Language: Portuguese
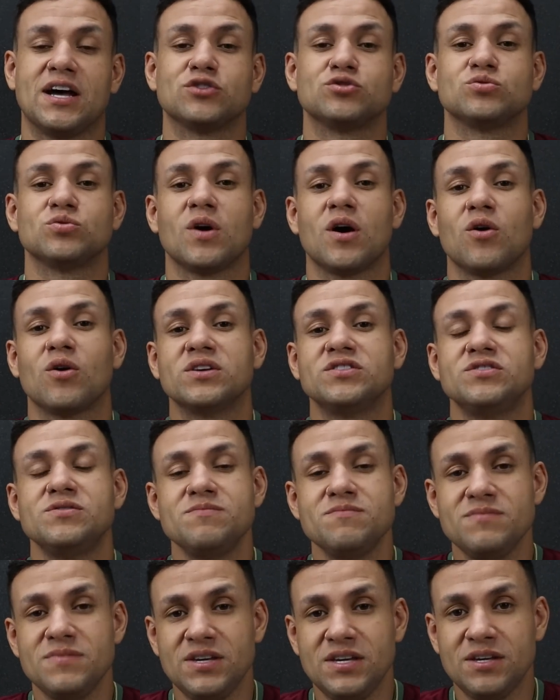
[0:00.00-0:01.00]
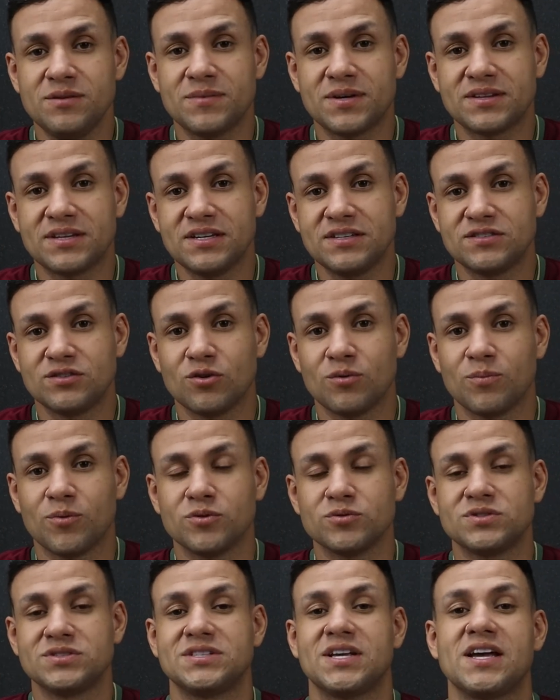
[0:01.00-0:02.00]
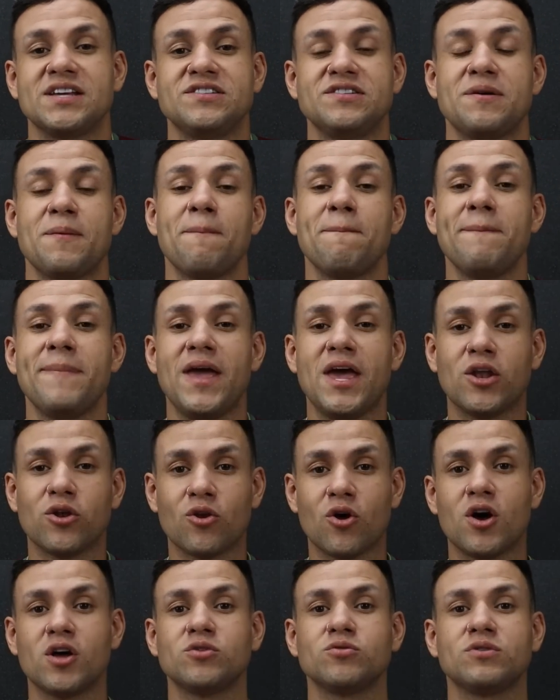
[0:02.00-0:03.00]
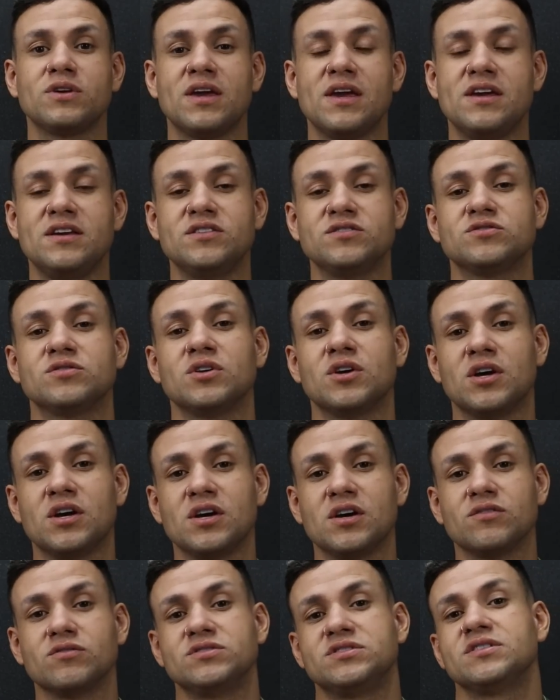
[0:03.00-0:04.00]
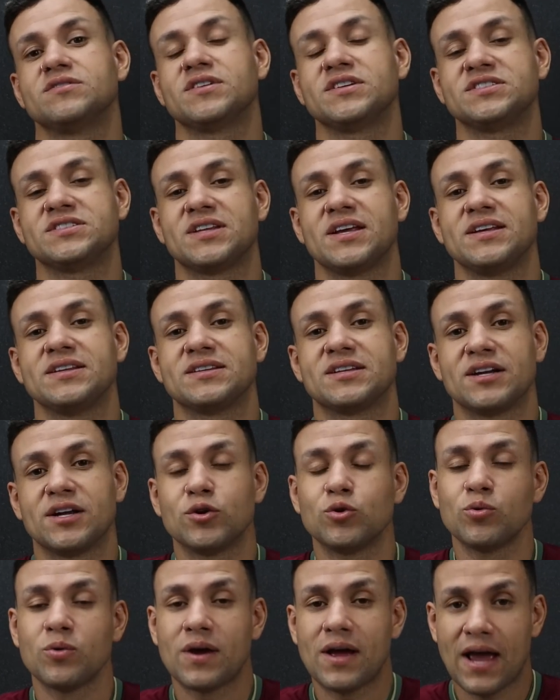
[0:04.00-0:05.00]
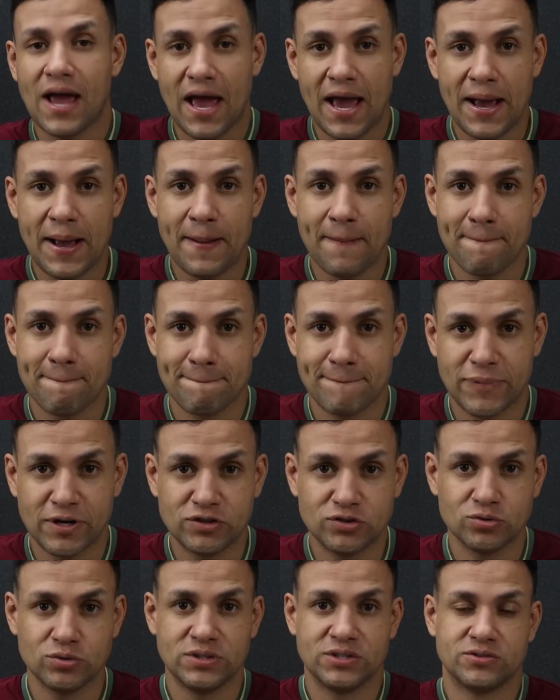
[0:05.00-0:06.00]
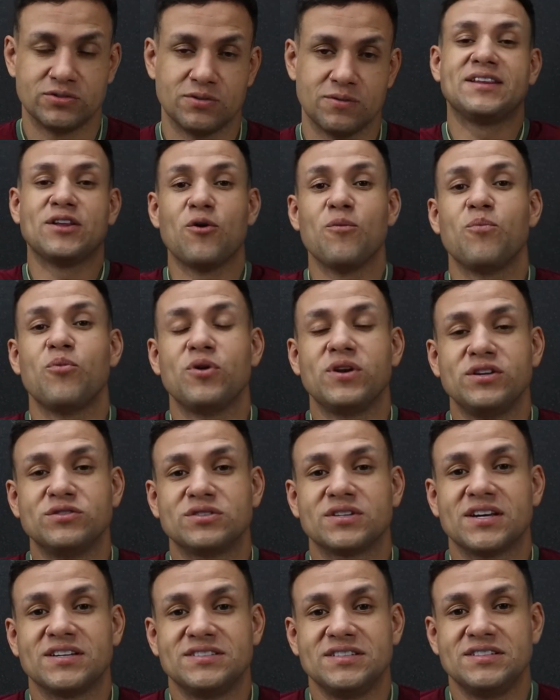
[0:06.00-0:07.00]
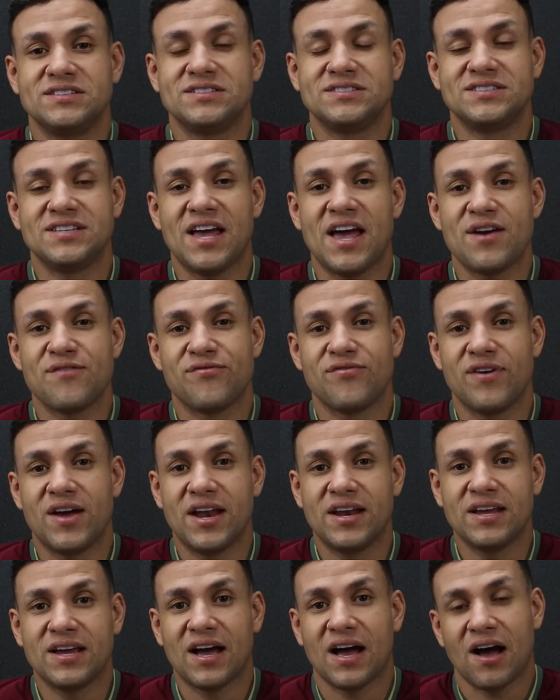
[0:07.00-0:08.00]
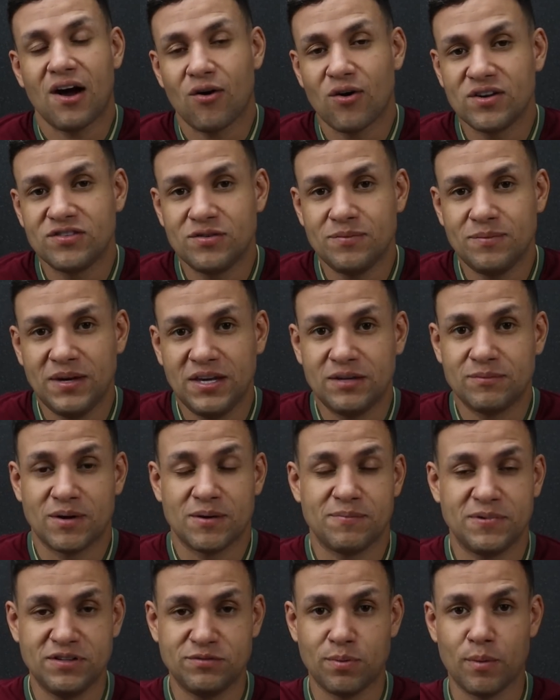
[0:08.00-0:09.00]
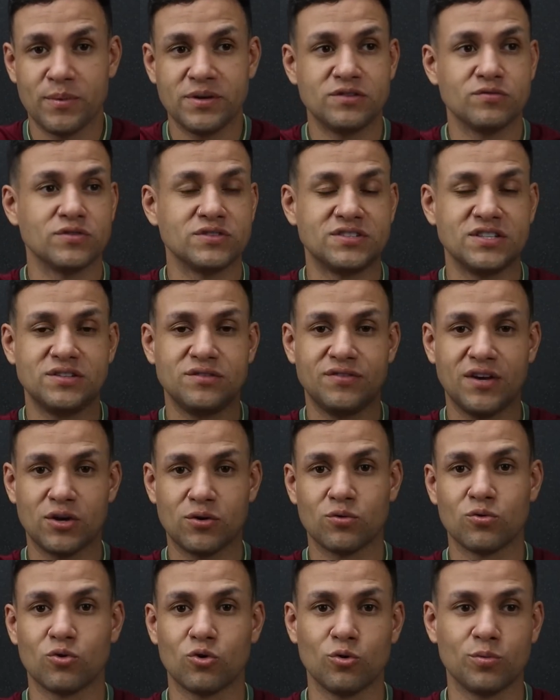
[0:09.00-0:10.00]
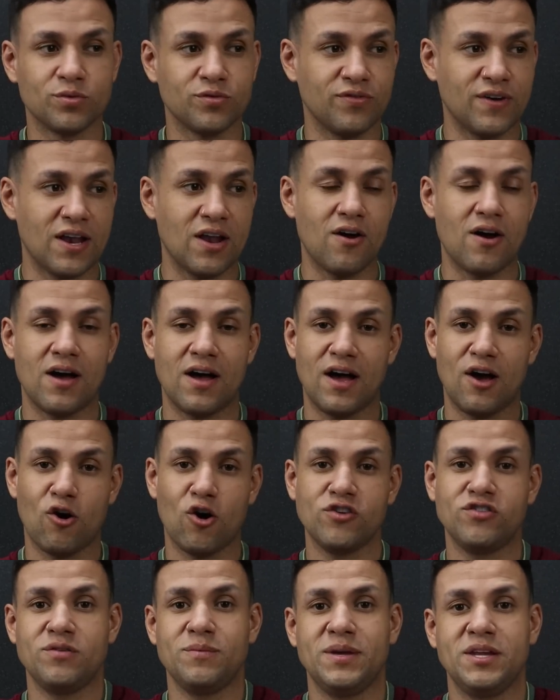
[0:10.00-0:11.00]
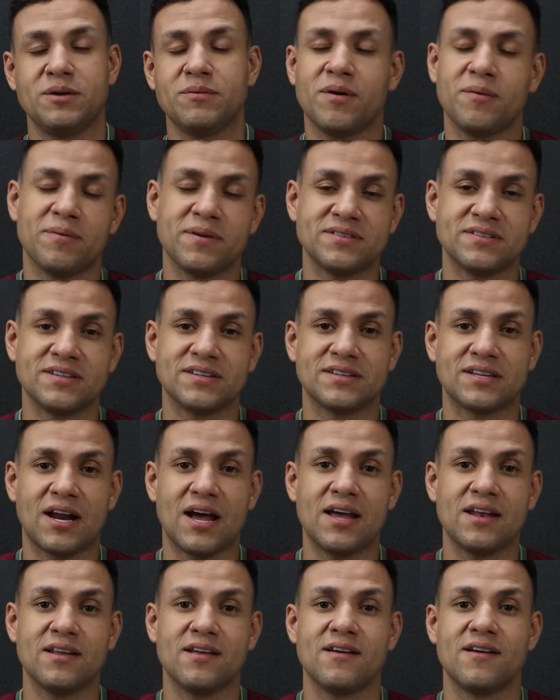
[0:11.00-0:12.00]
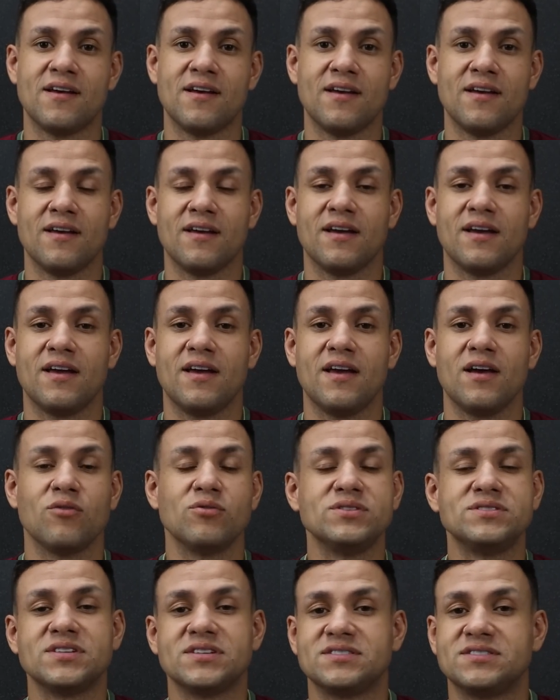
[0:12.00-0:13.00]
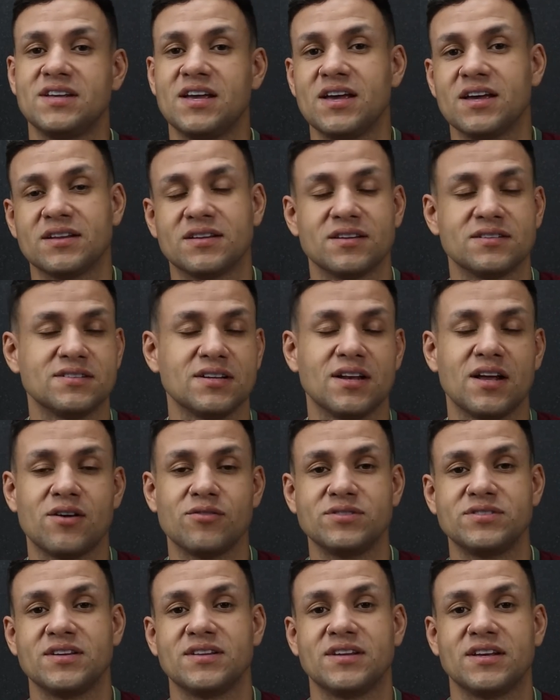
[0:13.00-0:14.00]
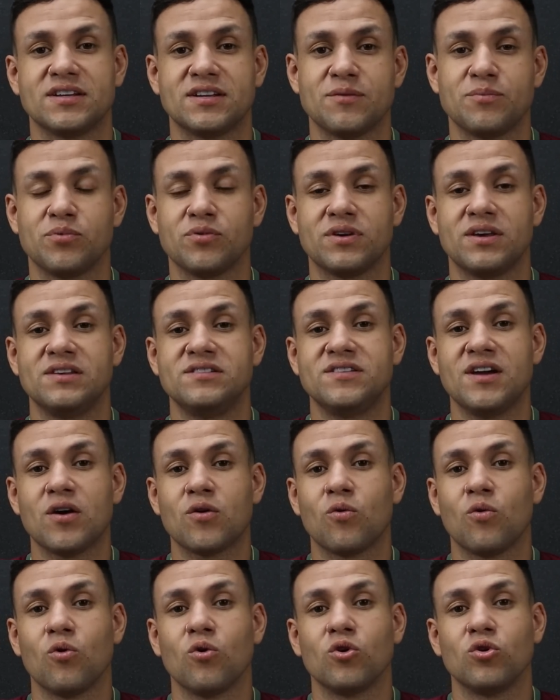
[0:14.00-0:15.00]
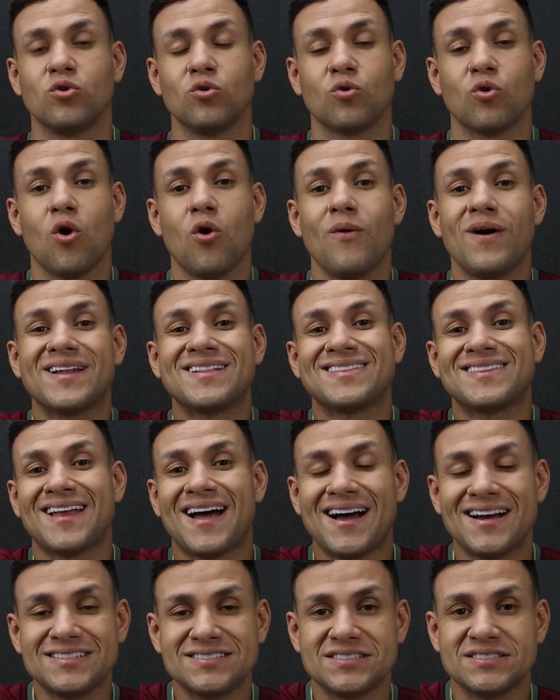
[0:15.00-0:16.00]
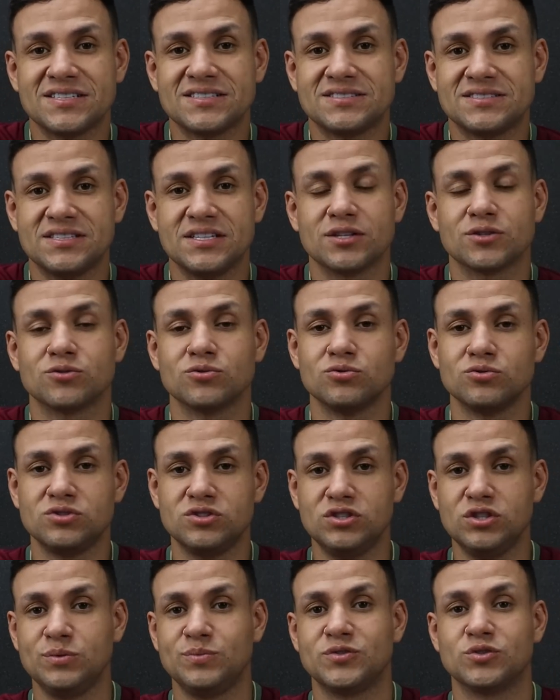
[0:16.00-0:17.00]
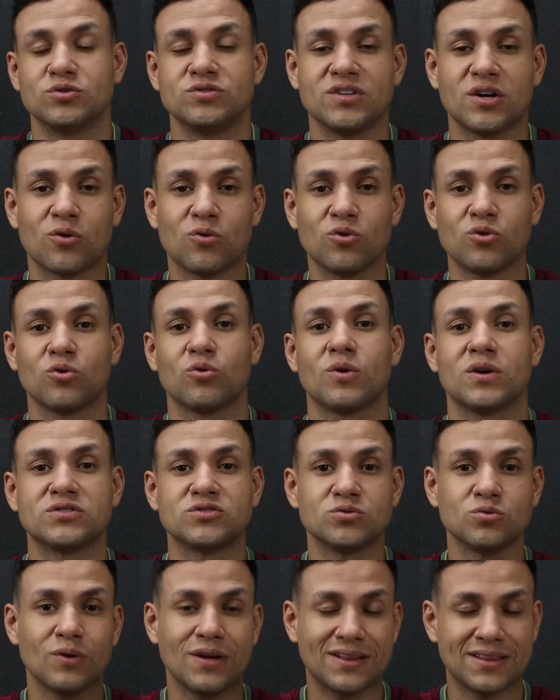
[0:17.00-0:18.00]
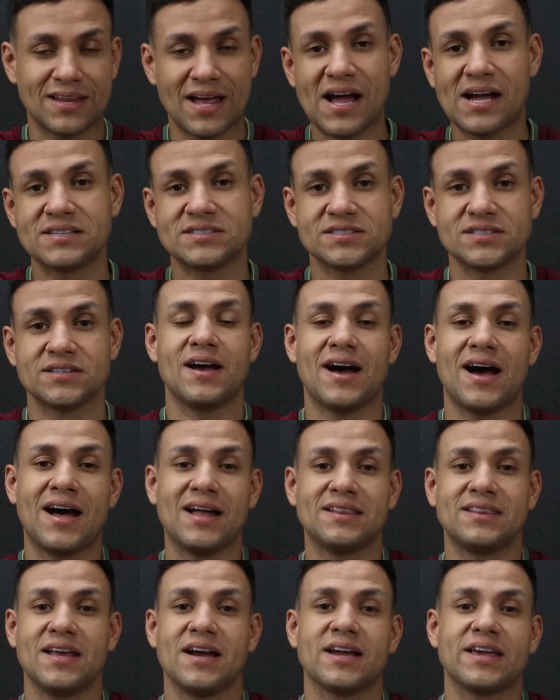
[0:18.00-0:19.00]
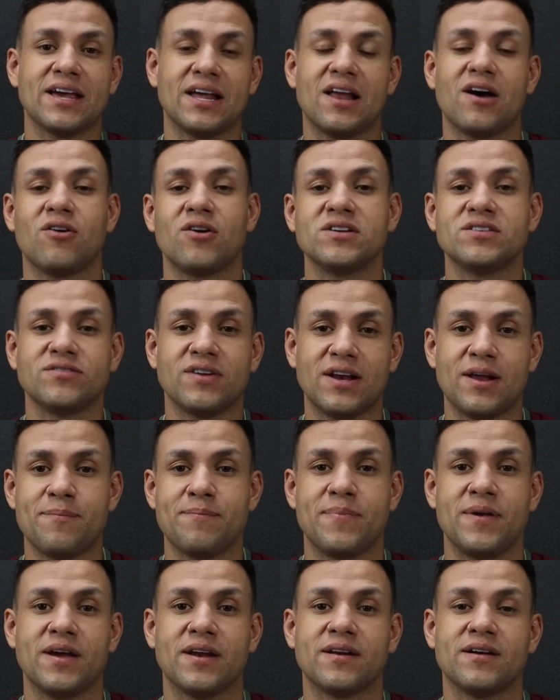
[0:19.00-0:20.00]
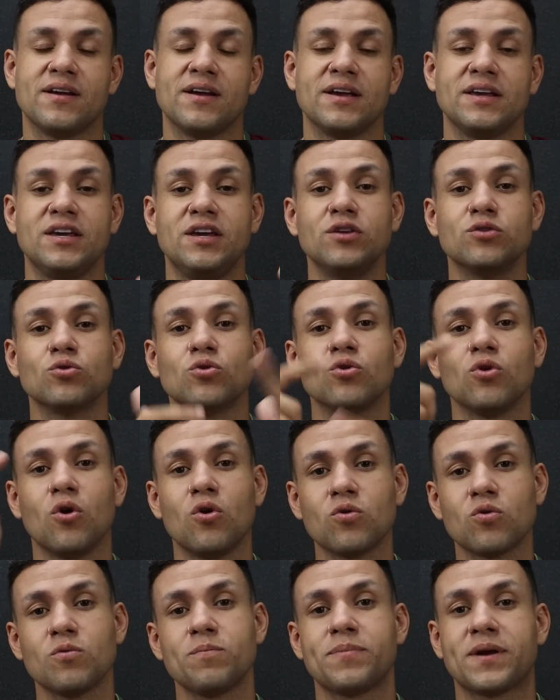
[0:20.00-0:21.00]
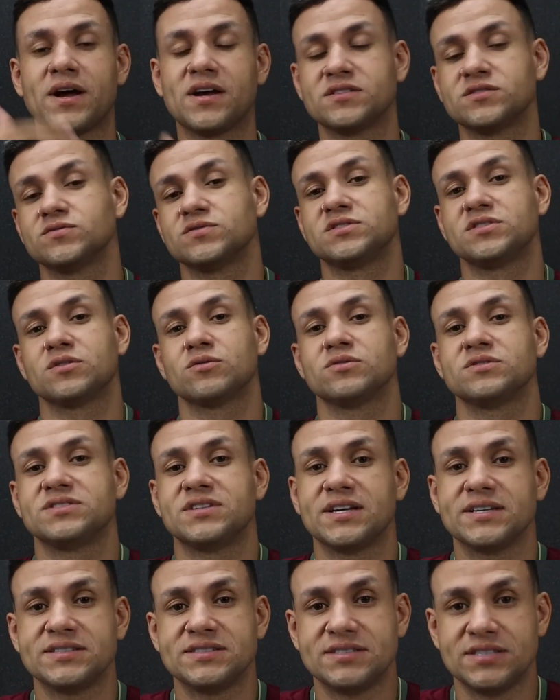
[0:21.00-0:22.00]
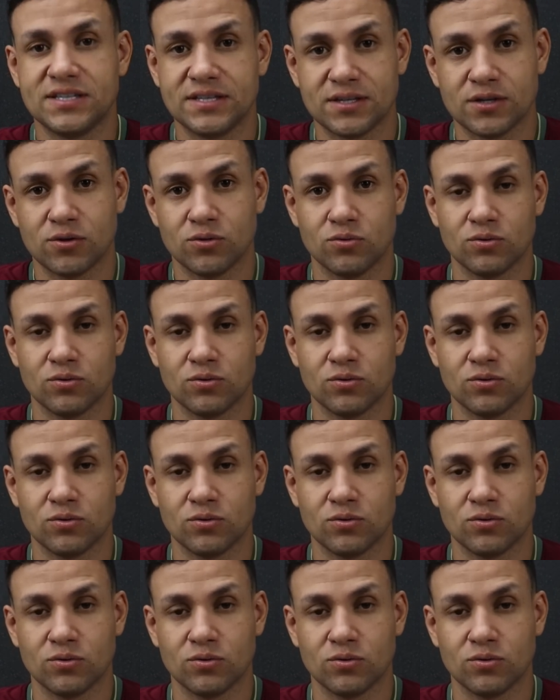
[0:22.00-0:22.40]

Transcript: a sua odd mínima tem que ser 1.7, menor do que isso você vai estar entrando em prejuízo. Então, por isso que a gente se refere à odd mínima. Principalmente se você tiver num grupo, tu fala, ó, odd mínima para essa entrada é 1,60, sei lá, 1,70. É porque de acordo com a taxa de acerto do tipster, de acordo com a sua taxa, é, até aquela odd vale a pena, que no longo prazo você consegue ser